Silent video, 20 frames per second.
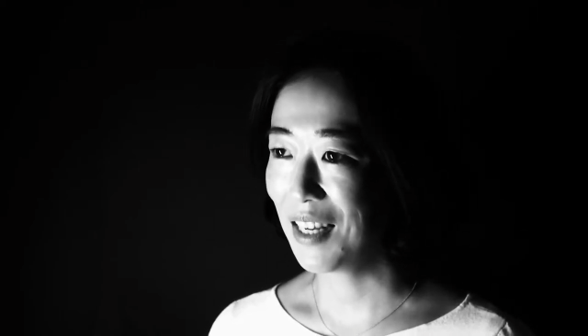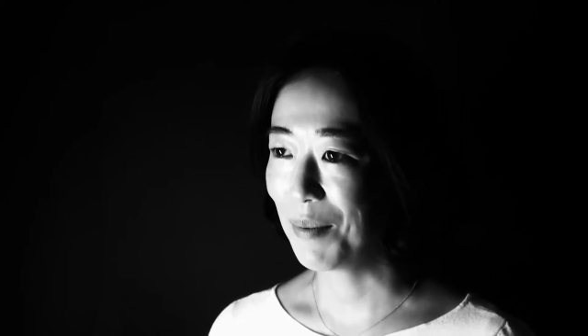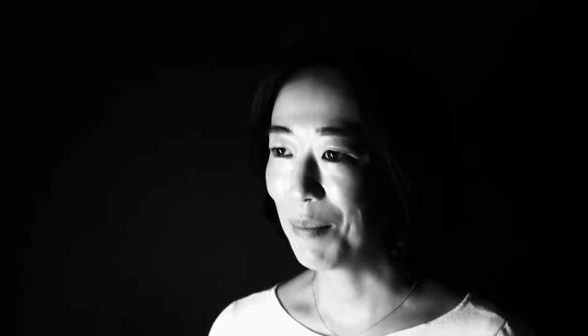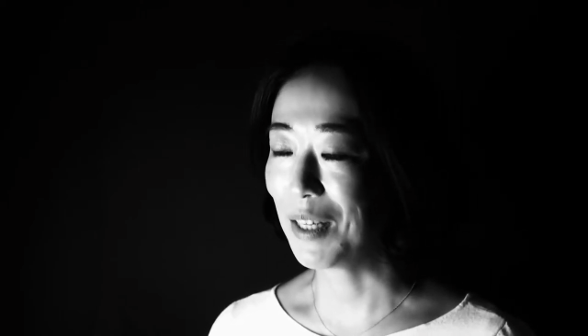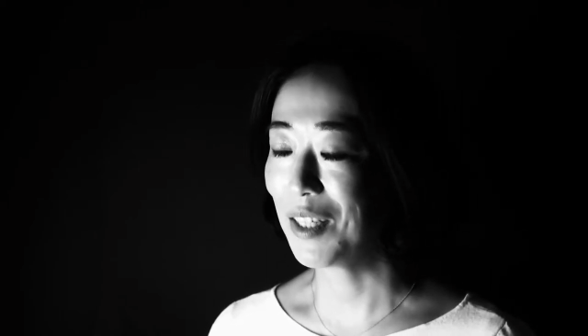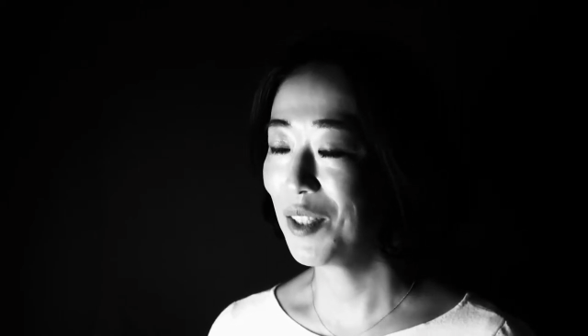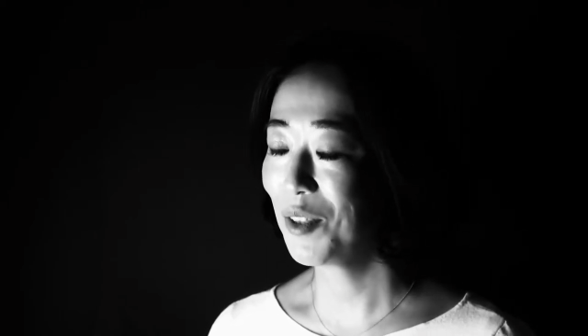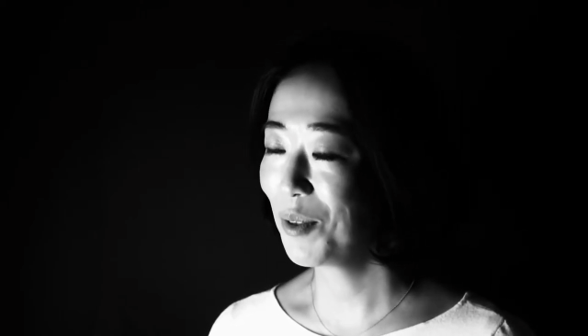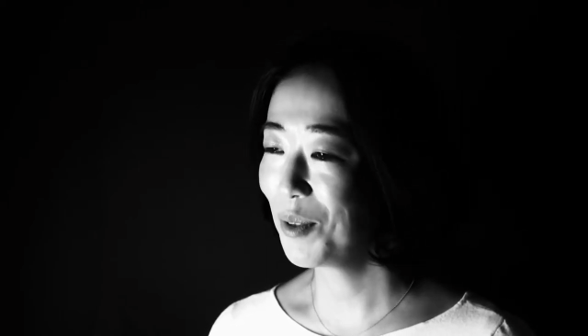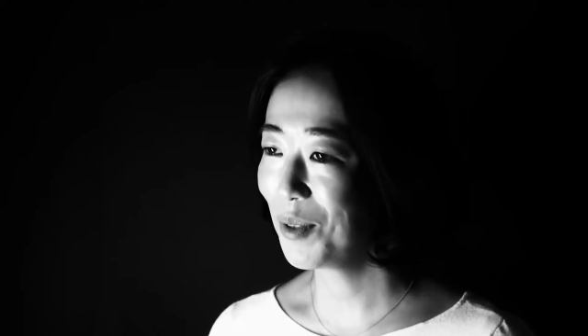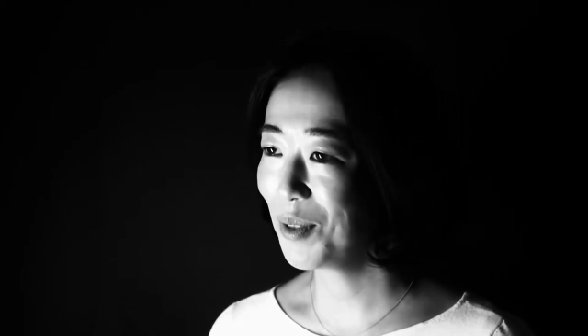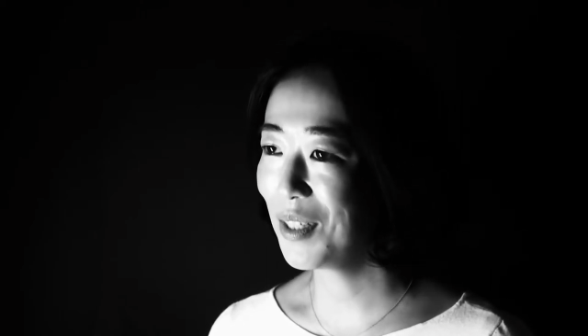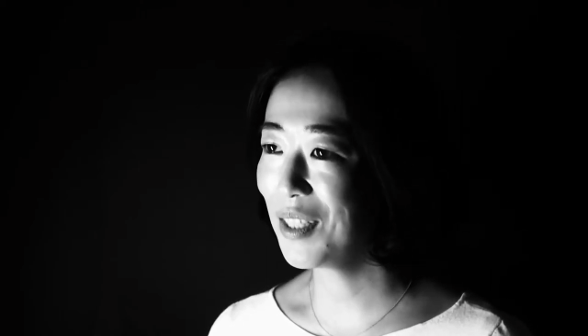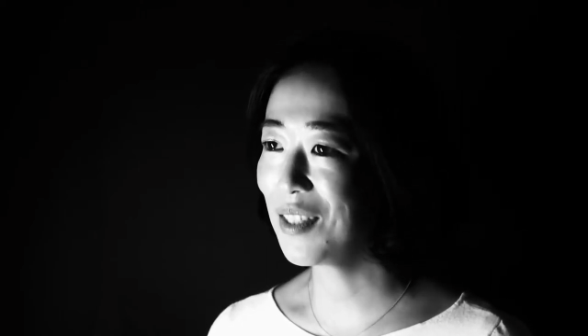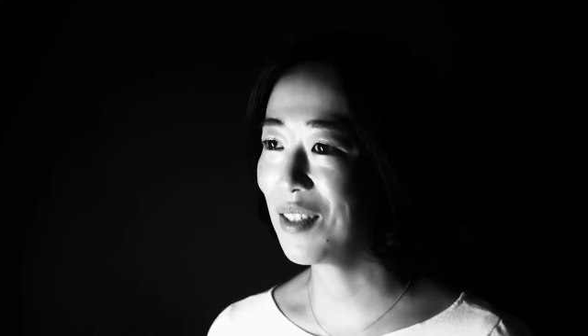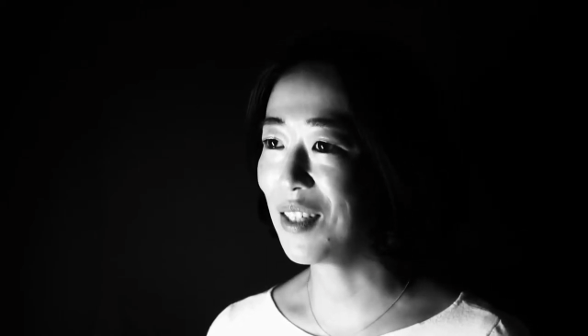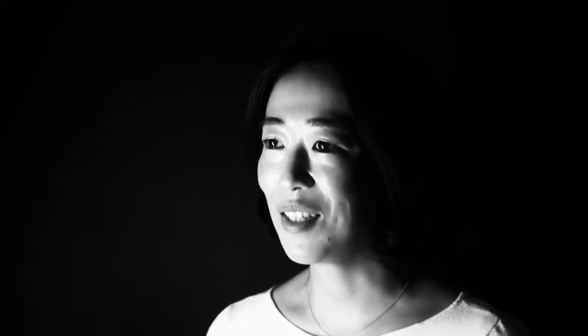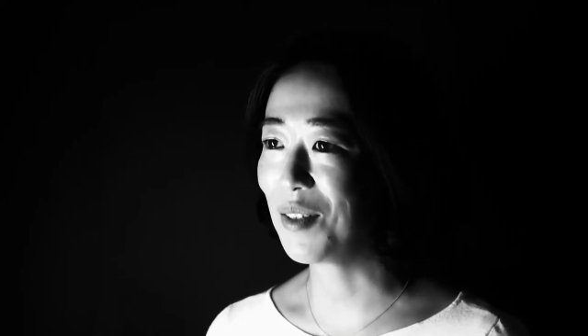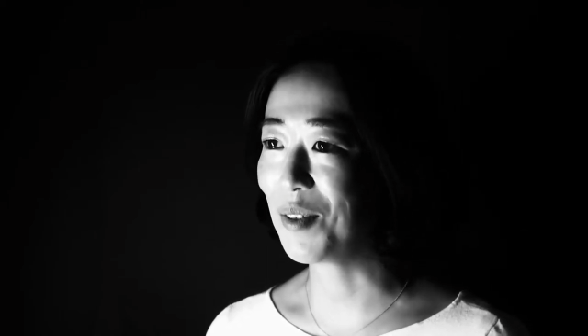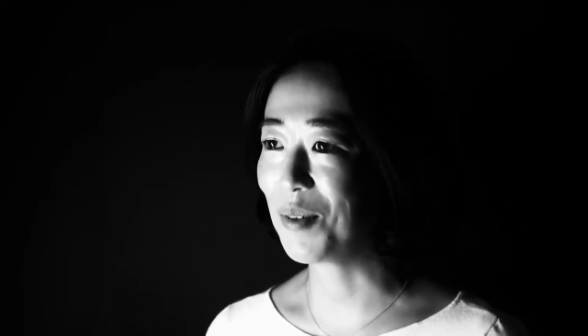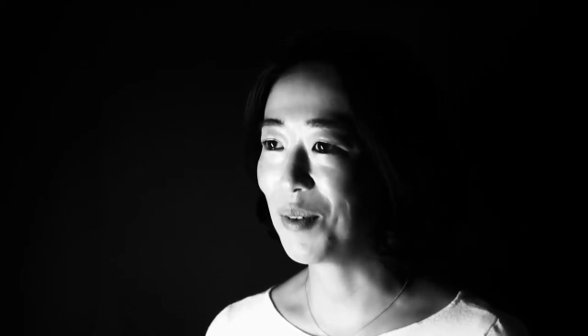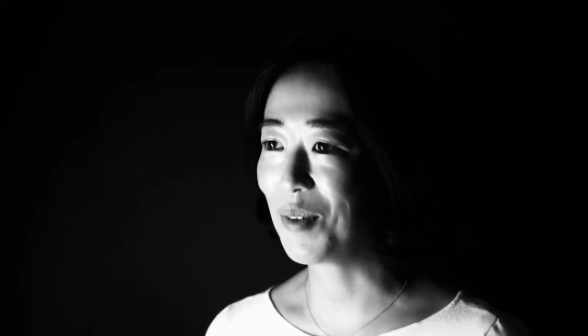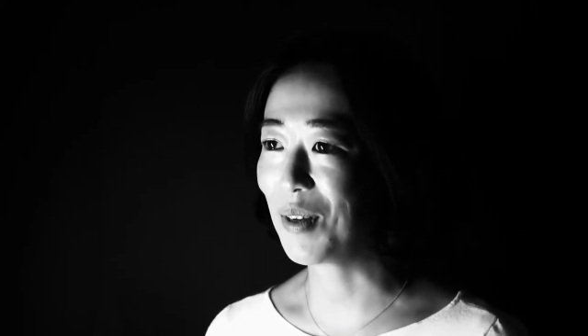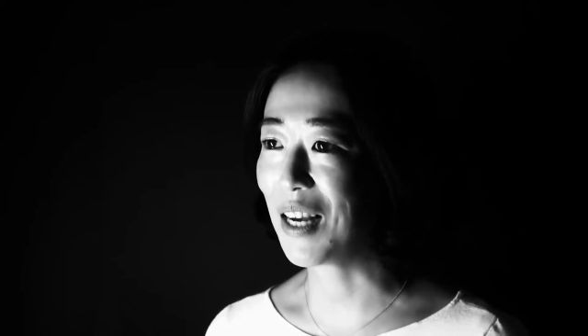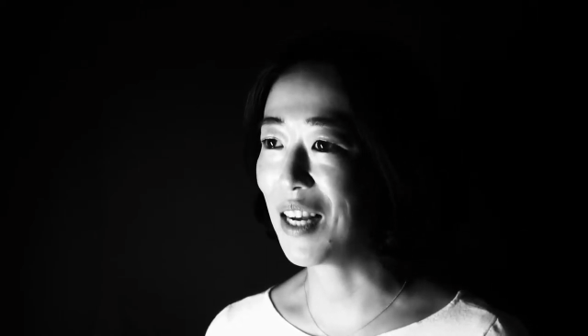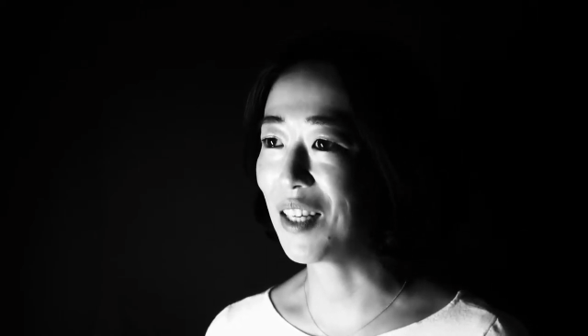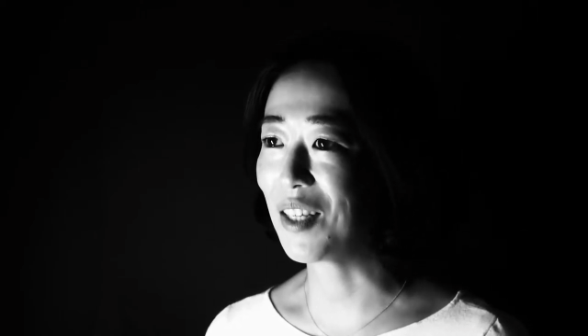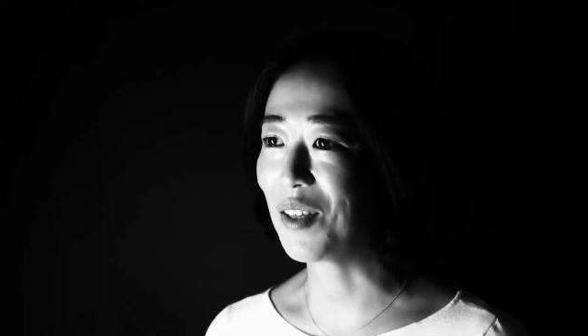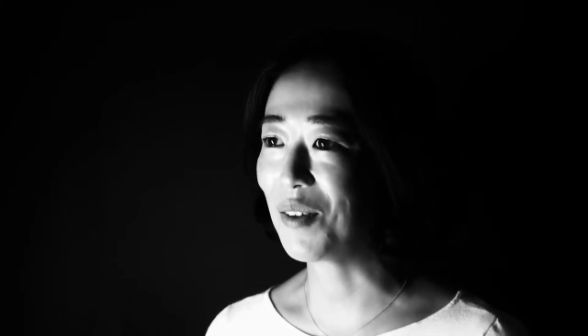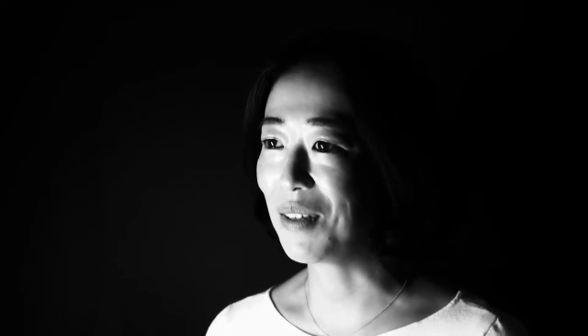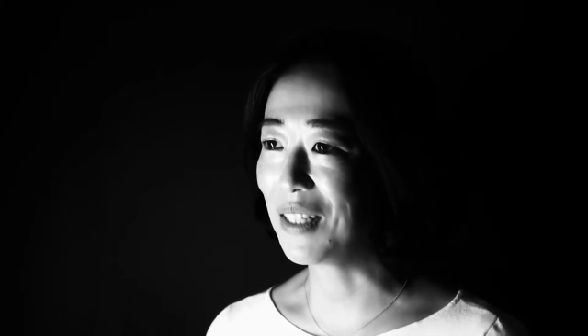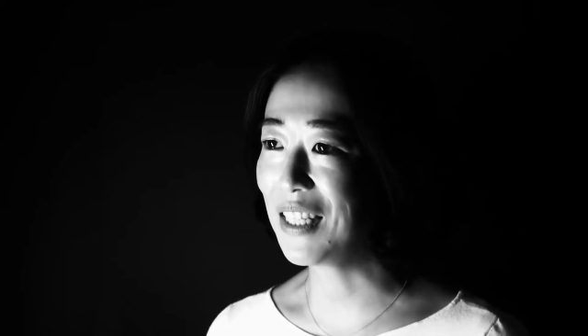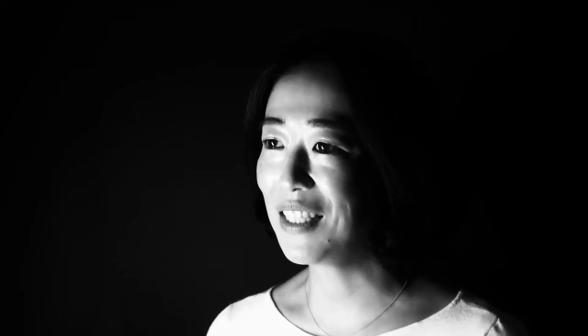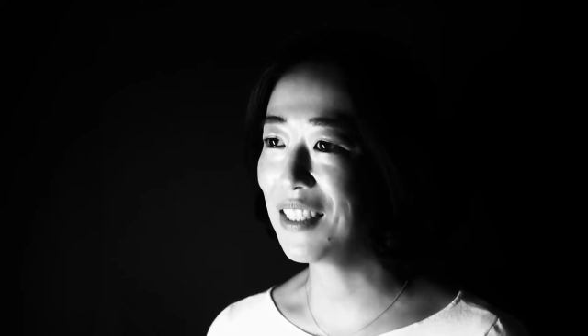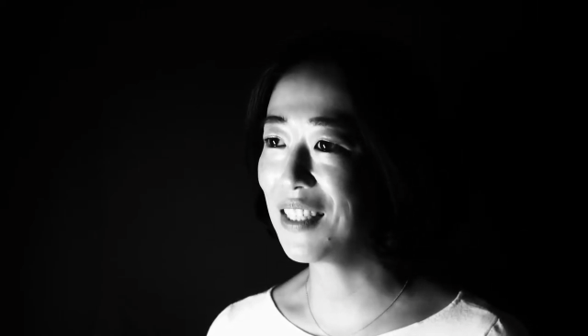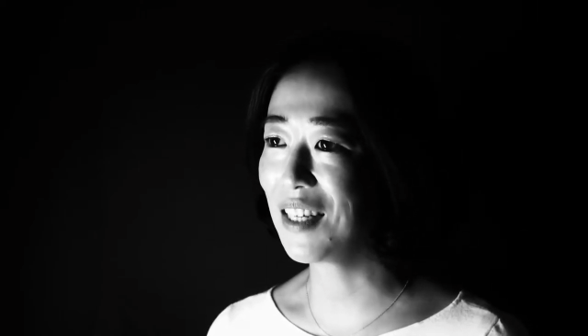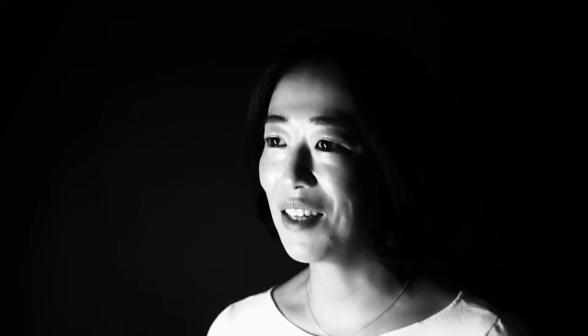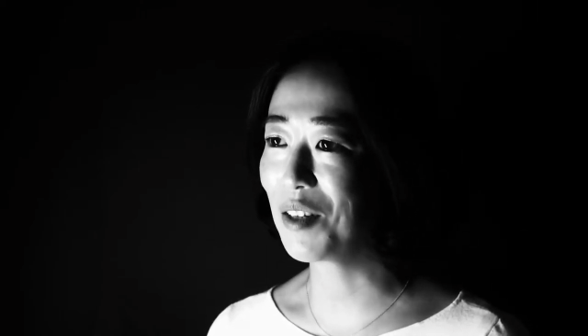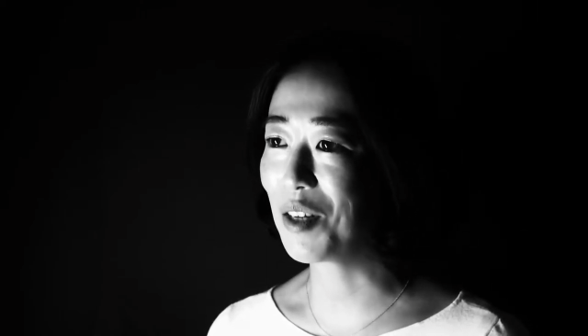まあ人それぞれいろいろ環境はね違